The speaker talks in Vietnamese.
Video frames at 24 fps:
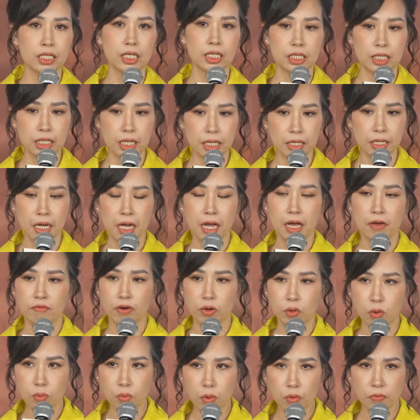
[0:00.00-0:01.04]
thời tiết,
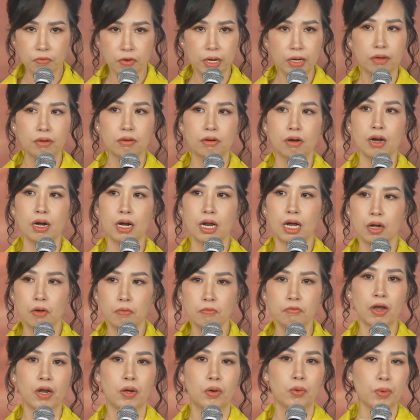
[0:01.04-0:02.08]
và cũng một phần nữa là
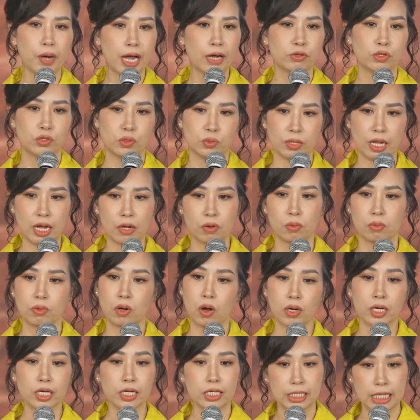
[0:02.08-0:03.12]
không phải lúc nào chúng ta cũng
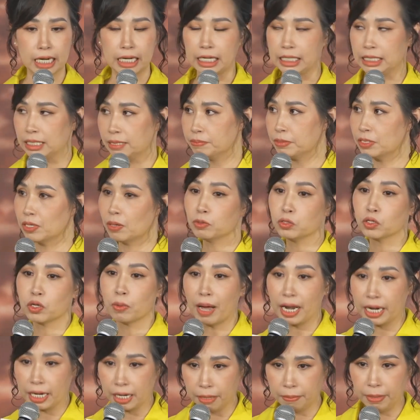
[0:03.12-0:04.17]
có cái thời gian để chăm sóc cho
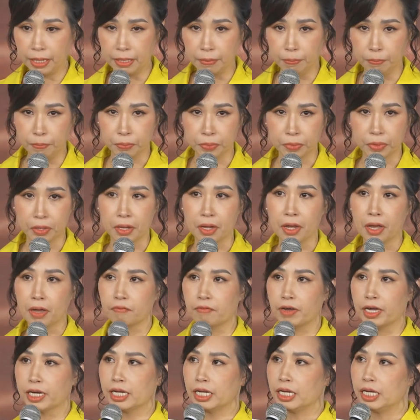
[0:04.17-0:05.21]
bản thân mình.
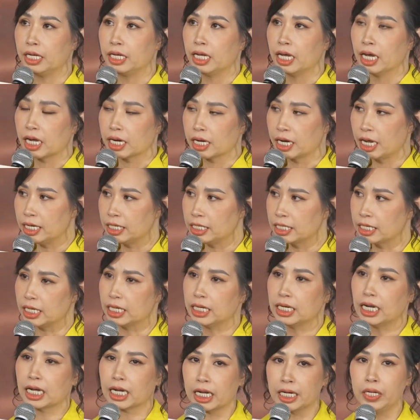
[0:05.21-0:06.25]
Vậy thì đấy
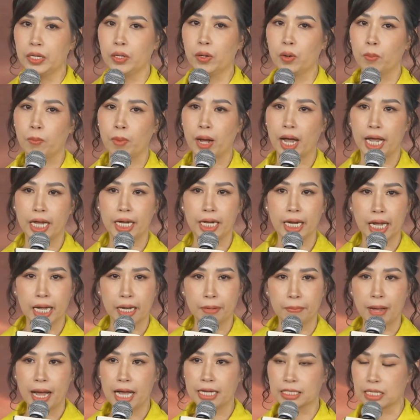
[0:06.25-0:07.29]
chính là cái điều mà N
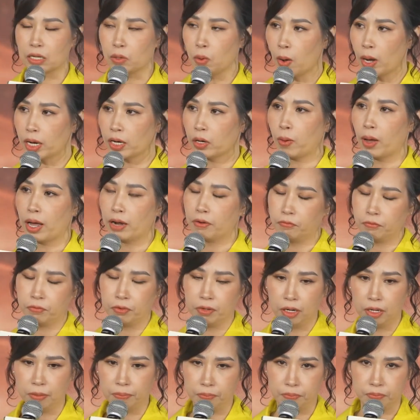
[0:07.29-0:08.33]
hai ba sẽ hoàn toàn
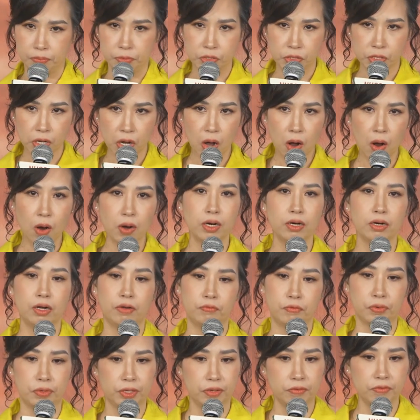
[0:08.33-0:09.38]
phù hợp cho
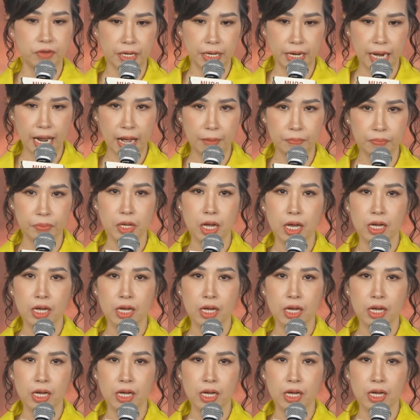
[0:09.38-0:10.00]
người phụ nữ Việt Nam